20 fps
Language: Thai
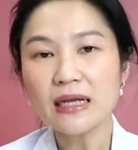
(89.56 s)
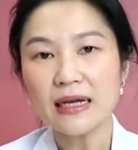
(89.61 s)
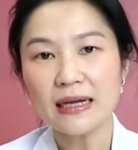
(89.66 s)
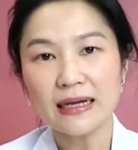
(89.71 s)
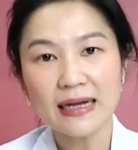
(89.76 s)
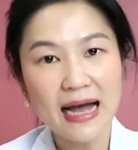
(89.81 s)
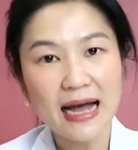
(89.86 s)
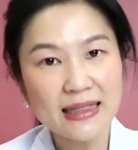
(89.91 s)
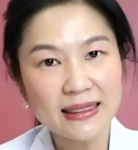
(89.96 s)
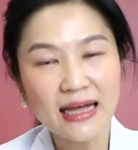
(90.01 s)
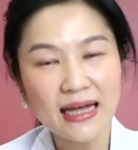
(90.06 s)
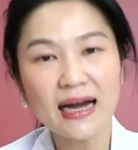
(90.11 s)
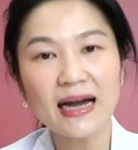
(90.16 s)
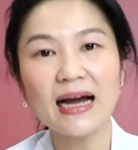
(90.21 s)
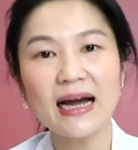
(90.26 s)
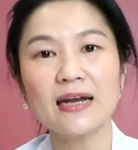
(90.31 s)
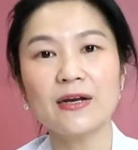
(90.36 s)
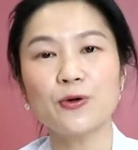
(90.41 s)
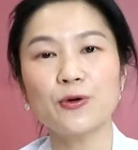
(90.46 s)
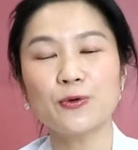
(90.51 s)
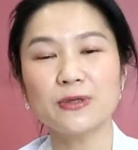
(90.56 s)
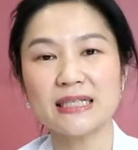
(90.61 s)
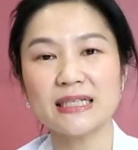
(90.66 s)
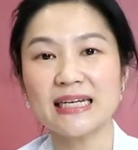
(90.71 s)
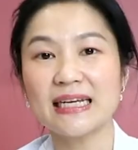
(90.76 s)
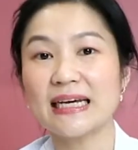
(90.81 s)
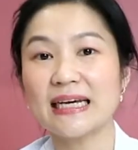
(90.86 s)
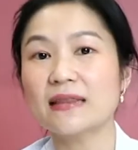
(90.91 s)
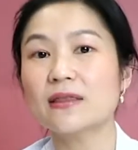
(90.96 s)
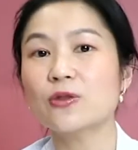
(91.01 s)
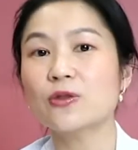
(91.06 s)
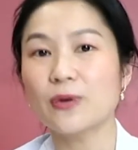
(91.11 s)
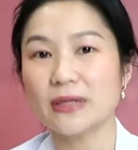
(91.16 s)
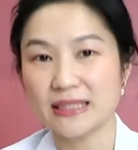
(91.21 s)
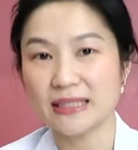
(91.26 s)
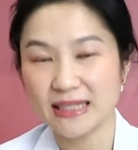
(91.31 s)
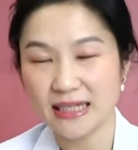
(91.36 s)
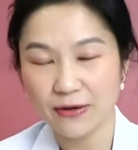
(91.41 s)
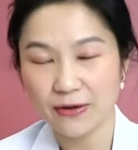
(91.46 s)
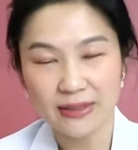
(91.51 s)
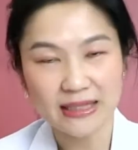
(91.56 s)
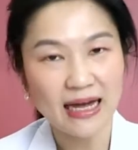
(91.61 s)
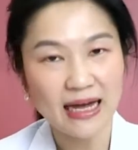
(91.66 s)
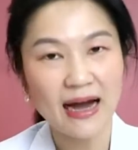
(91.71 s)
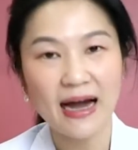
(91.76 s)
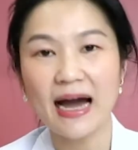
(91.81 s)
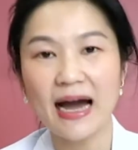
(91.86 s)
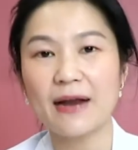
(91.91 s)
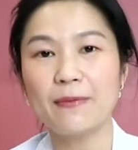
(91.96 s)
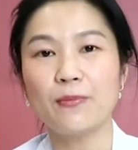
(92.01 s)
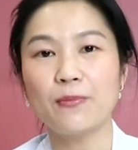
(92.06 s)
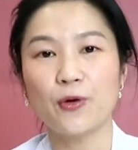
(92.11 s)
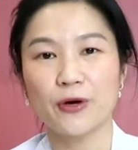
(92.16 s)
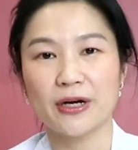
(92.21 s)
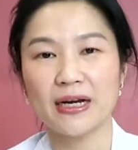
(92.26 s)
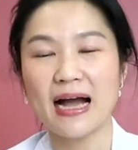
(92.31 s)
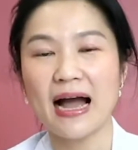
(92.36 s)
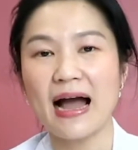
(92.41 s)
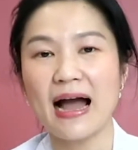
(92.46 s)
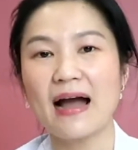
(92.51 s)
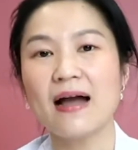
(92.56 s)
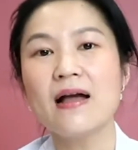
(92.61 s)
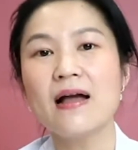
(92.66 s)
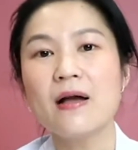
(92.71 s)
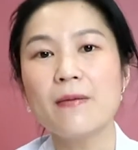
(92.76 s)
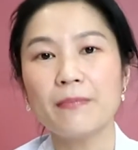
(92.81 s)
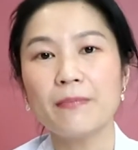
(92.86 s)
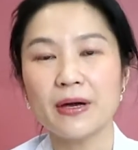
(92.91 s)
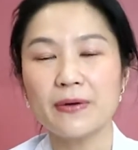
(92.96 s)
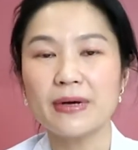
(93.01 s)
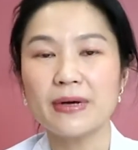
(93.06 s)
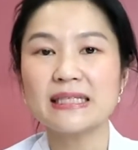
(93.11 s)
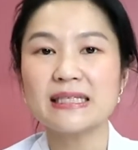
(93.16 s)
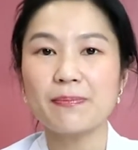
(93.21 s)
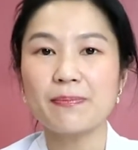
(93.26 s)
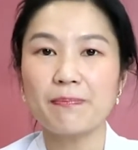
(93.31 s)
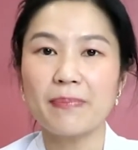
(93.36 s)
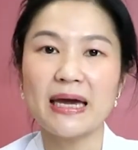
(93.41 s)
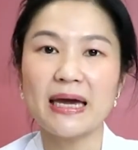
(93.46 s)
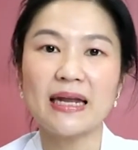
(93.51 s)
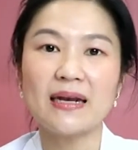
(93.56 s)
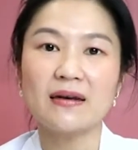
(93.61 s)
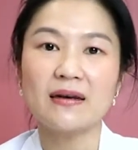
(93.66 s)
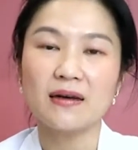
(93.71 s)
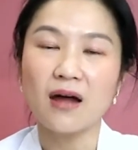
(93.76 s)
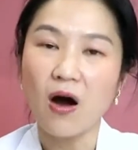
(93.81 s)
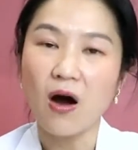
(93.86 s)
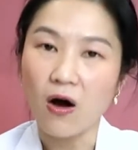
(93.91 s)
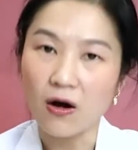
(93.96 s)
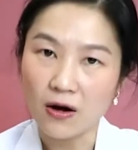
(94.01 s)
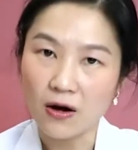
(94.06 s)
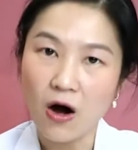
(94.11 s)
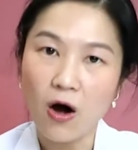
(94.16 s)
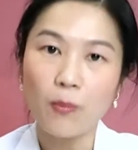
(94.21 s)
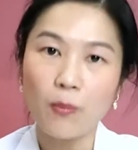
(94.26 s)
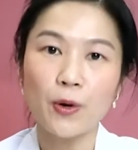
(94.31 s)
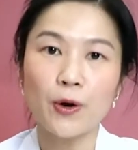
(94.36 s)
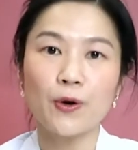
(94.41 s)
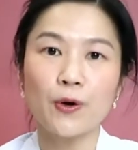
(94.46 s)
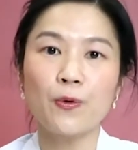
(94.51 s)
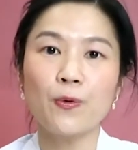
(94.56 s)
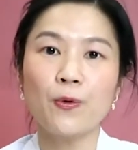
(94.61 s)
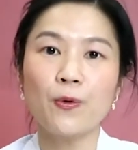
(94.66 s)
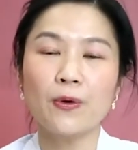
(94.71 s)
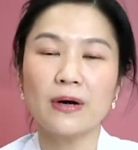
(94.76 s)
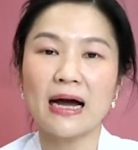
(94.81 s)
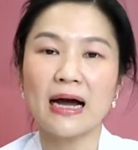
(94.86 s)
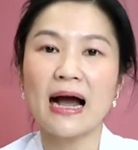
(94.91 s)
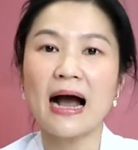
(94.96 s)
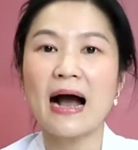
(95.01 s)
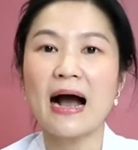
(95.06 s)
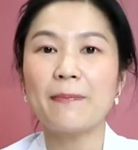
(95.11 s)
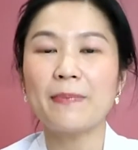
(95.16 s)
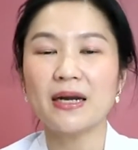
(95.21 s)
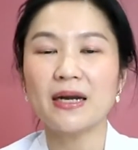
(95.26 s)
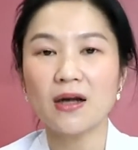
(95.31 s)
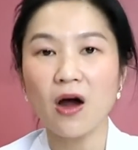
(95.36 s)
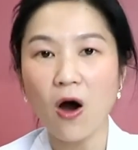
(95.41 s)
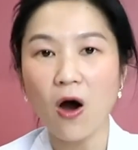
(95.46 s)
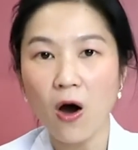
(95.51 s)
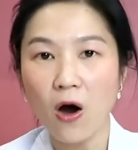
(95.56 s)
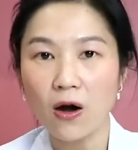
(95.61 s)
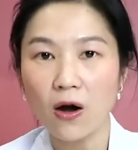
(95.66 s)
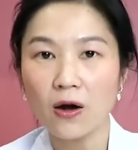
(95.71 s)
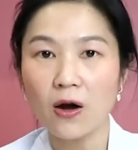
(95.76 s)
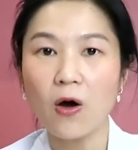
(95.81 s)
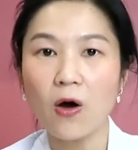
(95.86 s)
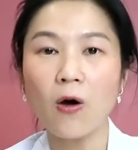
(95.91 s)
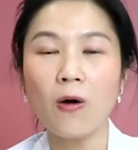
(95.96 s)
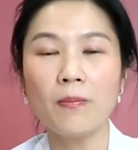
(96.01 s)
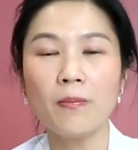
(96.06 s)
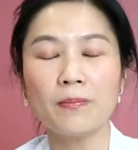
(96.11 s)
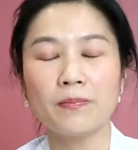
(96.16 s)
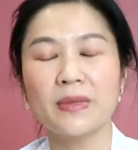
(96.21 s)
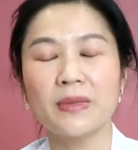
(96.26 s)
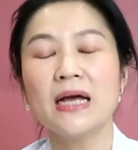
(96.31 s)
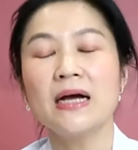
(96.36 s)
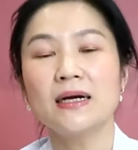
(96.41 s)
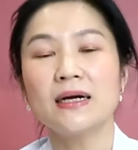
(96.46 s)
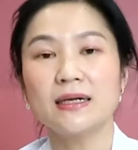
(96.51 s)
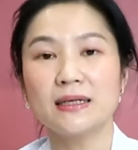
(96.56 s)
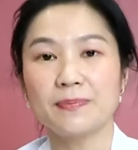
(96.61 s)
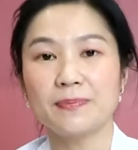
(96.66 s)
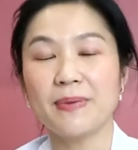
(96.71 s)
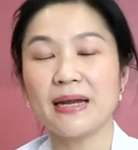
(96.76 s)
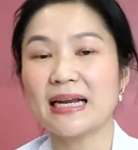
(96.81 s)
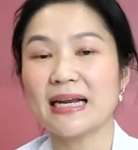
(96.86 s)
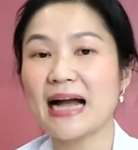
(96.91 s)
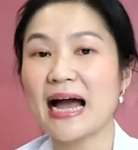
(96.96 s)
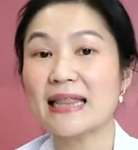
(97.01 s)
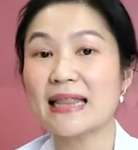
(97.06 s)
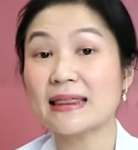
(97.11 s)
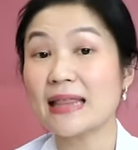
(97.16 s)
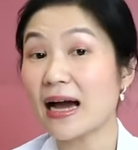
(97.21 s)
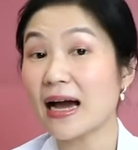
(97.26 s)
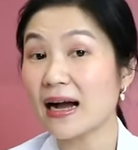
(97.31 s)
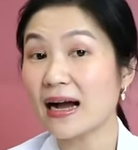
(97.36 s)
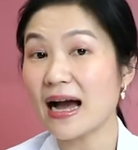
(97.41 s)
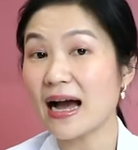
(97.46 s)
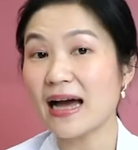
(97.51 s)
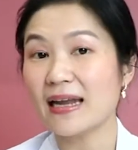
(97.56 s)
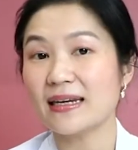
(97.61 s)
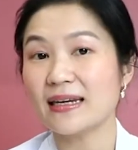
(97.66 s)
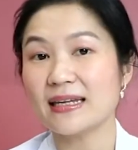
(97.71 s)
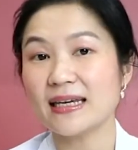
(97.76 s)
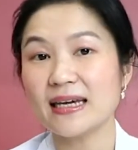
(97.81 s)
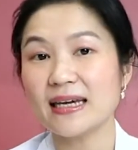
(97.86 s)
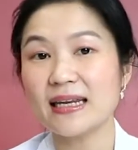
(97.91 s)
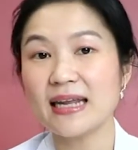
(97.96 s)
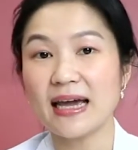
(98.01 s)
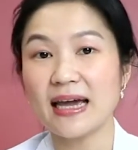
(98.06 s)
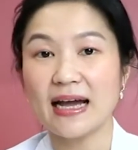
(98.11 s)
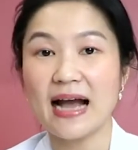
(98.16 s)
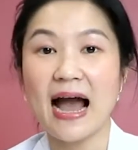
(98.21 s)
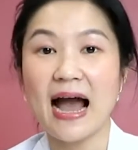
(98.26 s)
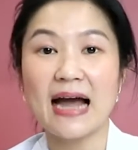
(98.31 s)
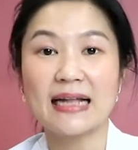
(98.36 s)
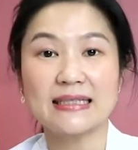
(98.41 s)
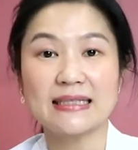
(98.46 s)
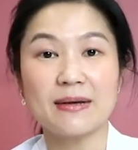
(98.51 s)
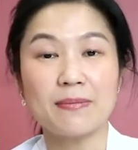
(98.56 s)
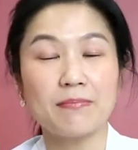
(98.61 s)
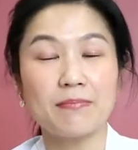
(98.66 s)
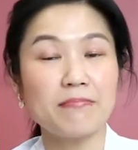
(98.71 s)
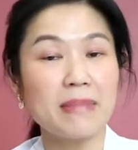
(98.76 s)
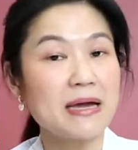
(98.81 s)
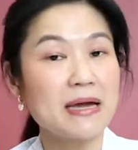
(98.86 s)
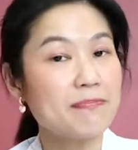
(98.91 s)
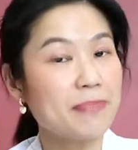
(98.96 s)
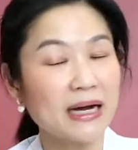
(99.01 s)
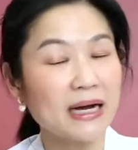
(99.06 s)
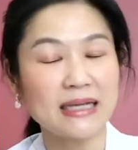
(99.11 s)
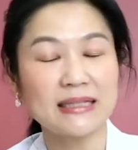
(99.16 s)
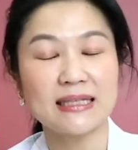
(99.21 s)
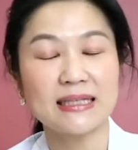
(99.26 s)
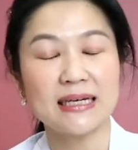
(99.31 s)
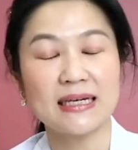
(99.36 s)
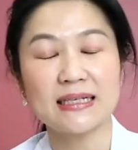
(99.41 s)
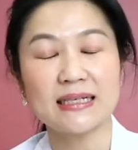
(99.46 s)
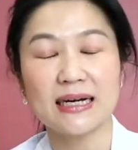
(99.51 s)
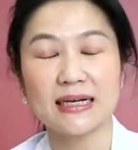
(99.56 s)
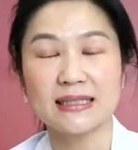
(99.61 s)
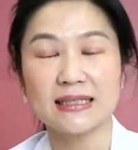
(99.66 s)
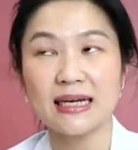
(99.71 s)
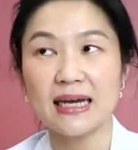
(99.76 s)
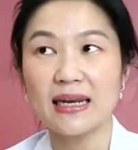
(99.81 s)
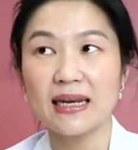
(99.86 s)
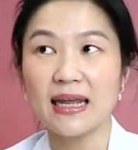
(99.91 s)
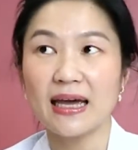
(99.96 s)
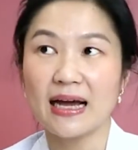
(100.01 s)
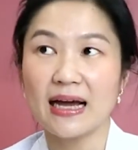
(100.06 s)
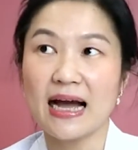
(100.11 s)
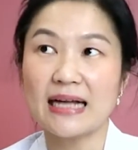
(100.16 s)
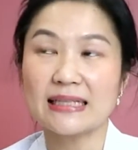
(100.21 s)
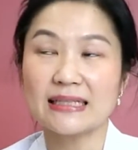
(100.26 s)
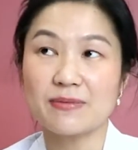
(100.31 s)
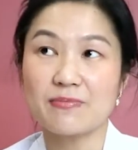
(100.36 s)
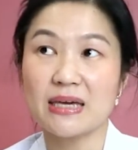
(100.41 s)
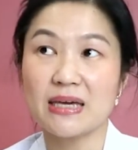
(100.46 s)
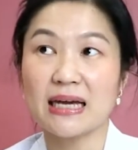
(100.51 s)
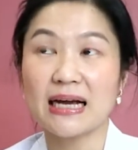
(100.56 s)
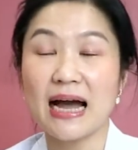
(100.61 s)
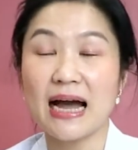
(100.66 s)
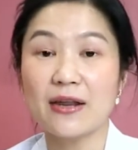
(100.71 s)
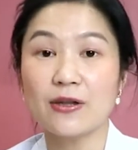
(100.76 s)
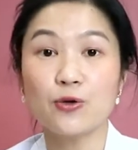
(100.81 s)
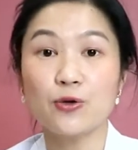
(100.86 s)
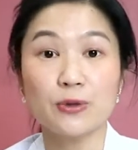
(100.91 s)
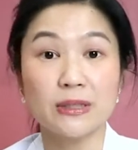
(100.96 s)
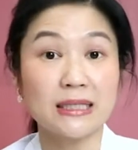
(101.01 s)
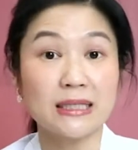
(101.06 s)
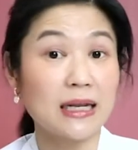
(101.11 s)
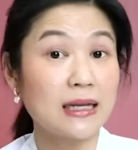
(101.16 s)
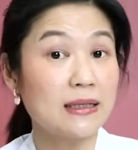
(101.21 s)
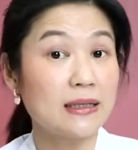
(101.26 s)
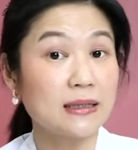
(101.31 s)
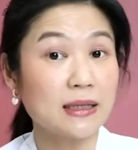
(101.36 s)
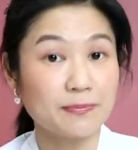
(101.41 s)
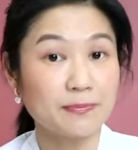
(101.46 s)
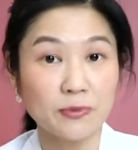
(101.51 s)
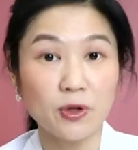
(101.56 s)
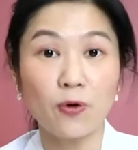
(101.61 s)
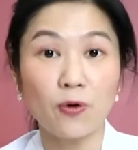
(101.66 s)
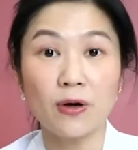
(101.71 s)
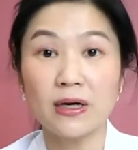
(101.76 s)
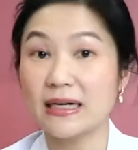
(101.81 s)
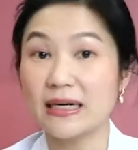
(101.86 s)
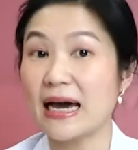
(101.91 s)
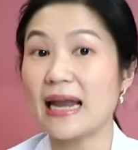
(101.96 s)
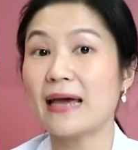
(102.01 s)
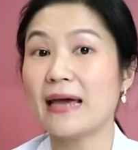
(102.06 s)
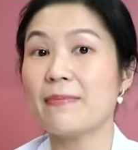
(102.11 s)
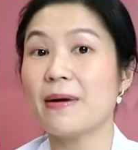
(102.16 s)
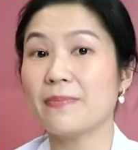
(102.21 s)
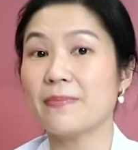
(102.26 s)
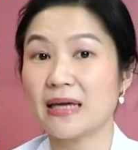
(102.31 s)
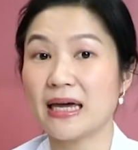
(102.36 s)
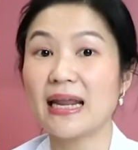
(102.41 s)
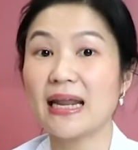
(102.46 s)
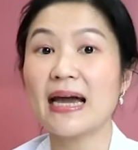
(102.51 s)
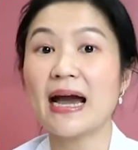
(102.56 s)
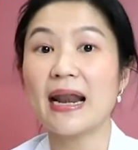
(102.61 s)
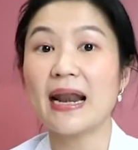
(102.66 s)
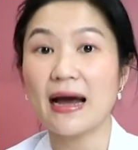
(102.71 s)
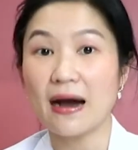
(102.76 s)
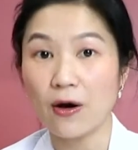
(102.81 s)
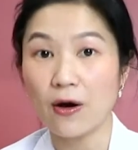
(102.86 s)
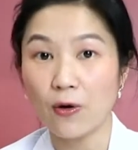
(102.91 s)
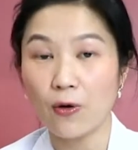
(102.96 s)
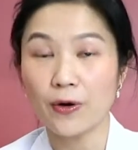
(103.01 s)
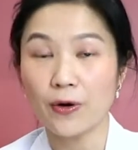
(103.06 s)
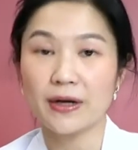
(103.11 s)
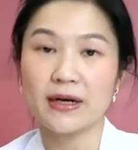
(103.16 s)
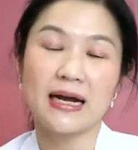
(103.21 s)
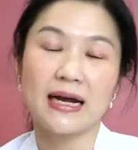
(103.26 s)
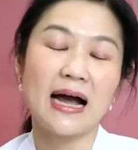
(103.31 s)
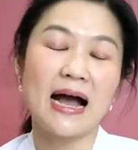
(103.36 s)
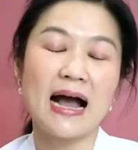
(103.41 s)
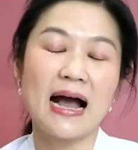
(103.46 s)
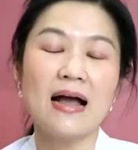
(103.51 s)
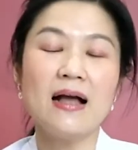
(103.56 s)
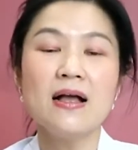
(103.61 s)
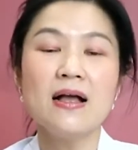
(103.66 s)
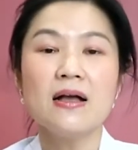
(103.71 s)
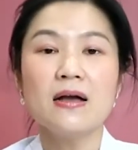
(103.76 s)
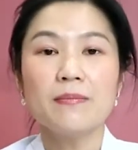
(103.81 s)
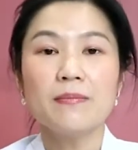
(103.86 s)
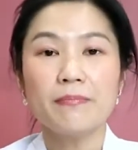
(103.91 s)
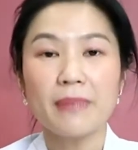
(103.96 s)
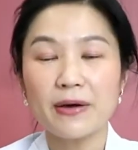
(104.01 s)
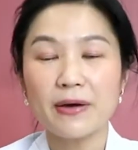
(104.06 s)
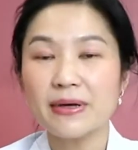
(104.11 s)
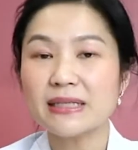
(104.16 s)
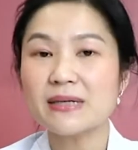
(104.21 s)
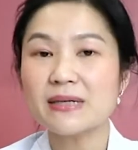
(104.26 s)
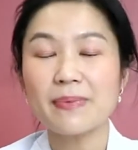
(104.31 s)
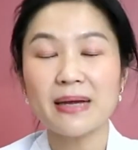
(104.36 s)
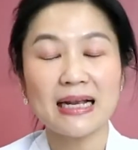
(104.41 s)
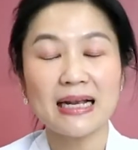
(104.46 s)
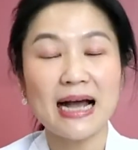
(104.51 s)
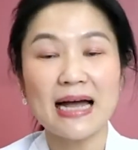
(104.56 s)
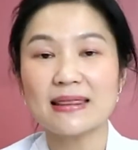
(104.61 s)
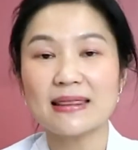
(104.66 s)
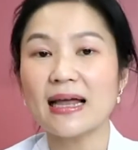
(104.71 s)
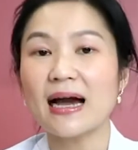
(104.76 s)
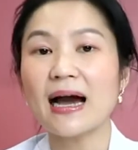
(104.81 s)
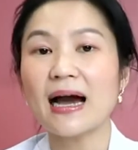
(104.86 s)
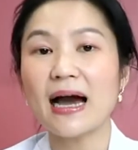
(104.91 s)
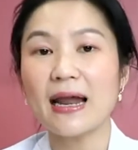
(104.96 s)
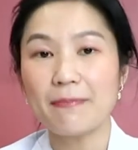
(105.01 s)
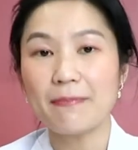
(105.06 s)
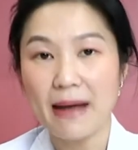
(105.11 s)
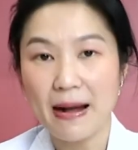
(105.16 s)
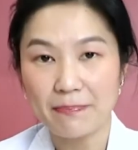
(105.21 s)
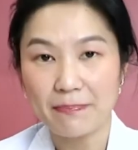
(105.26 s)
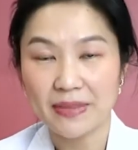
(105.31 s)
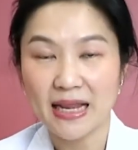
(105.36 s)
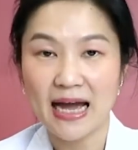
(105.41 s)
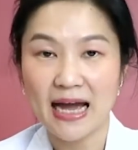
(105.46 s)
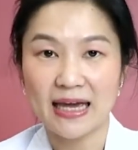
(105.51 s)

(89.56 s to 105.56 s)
การตั้งครรภ์ทุกชนิด ตรวจเจอว่าตั้งครรภ์หมดค่ะ ไม่ว่าจะเป็นท้องนอกบดลูกนะคะ เป็นท้องลมหรือเป็นการตั้งครรภ์ที่เด็กอาจจะไม่ปกติอย่างเช่น เด็กอาจจะมีการหยุดเจริญเติบโต หรืออะไรแบบนี้ในอนาคตนะคะไม่ว่าจะเป็นการตั้งครรภ์แบบไหน